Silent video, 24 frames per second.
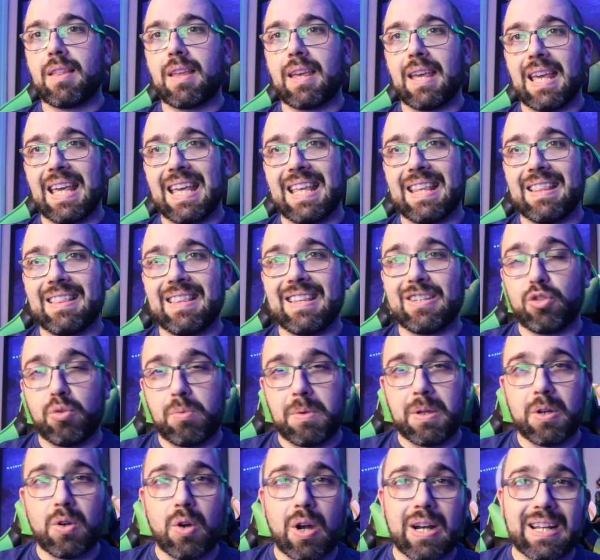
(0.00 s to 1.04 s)
de,
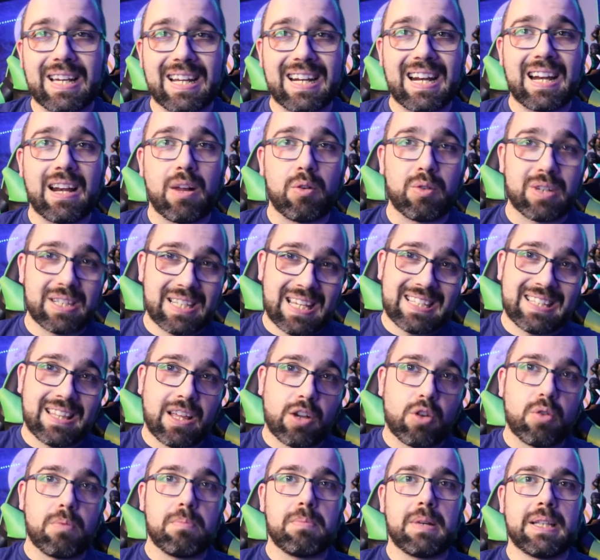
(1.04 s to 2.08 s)
subirlo al canal, aunque ya
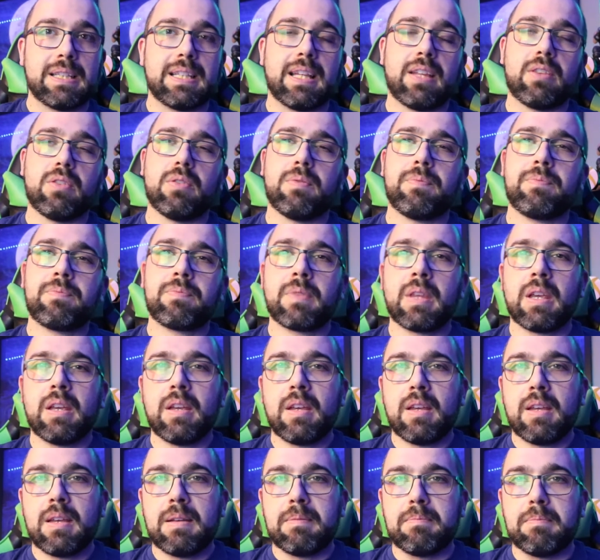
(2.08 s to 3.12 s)
está completado.
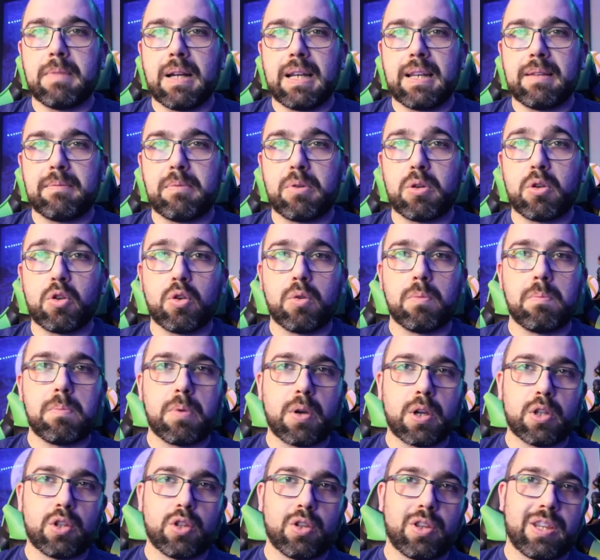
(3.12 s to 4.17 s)
Vale, voy con un
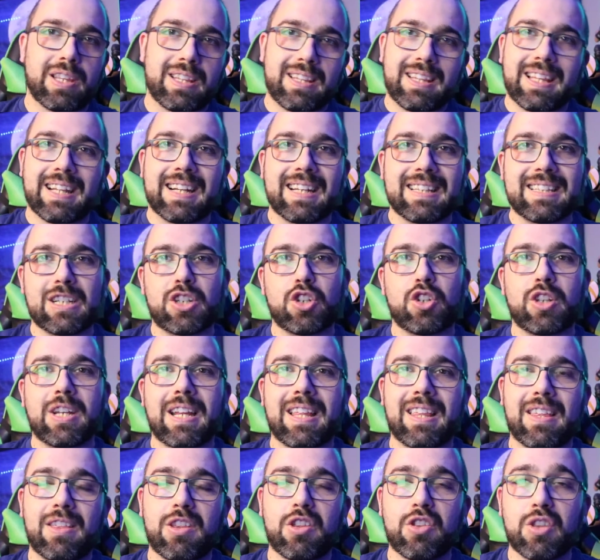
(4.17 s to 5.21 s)
poquito de, retraso
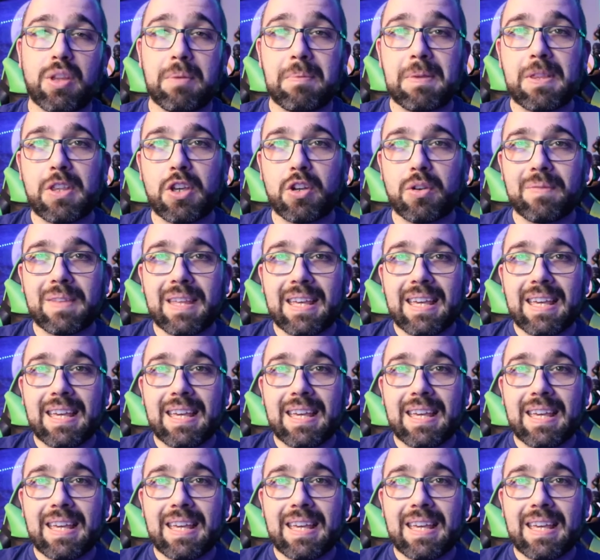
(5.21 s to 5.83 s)
de edición de vídeo.